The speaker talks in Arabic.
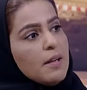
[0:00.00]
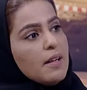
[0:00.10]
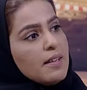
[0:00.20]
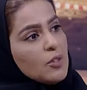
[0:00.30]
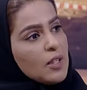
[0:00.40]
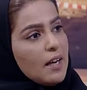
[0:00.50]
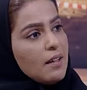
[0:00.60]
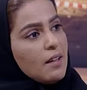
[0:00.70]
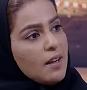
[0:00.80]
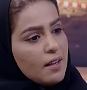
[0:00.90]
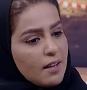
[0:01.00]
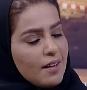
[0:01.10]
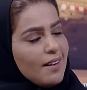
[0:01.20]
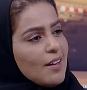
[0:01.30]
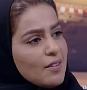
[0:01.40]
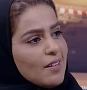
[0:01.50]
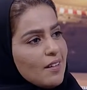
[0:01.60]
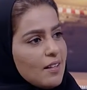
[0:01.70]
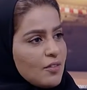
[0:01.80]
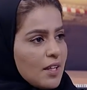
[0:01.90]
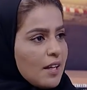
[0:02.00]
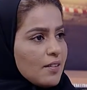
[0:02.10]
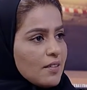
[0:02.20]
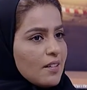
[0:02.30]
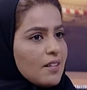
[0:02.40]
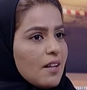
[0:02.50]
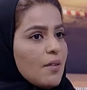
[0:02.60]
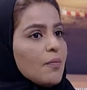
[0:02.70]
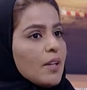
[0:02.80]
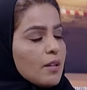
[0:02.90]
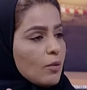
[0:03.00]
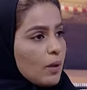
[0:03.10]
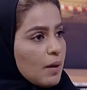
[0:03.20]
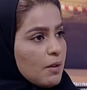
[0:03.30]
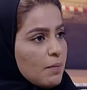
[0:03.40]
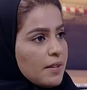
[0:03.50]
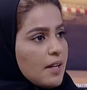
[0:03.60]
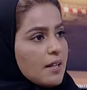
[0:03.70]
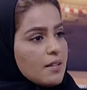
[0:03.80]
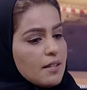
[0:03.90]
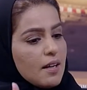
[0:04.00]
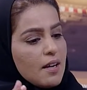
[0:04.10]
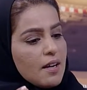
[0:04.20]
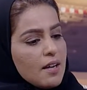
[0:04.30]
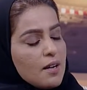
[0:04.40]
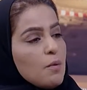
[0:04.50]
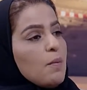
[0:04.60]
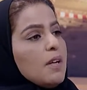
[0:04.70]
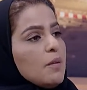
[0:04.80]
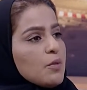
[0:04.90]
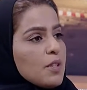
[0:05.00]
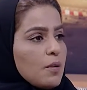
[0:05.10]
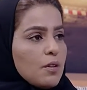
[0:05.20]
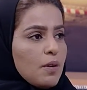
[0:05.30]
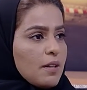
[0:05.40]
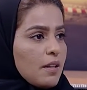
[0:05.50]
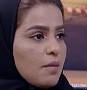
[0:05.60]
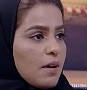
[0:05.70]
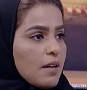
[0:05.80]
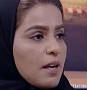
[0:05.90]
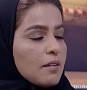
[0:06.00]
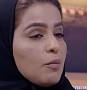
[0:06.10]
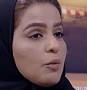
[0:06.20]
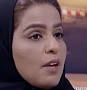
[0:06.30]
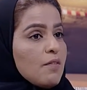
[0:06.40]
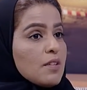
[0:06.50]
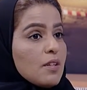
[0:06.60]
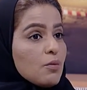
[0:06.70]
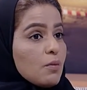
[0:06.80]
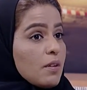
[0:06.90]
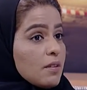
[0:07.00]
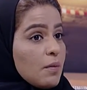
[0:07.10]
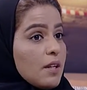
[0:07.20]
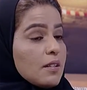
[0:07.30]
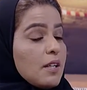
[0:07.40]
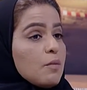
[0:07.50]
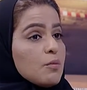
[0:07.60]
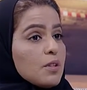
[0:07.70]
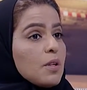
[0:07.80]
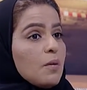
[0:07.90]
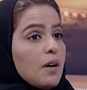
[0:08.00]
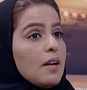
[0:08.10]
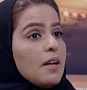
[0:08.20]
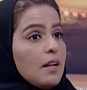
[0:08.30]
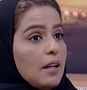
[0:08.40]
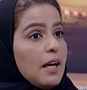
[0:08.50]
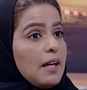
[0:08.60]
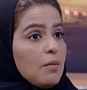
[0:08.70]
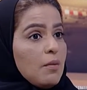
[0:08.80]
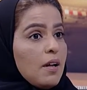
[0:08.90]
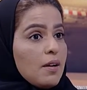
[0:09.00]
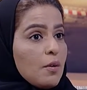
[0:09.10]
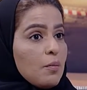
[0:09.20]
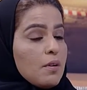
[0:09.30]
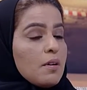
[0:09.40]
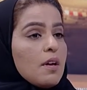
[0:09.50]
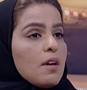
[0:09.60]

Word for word: مع الاجيال الحديثه الاجيال الصغيره طلاب المدارس آه، مو على مستوى دولة الإمارات المنافسة أصبحت على مستوى العالم العربي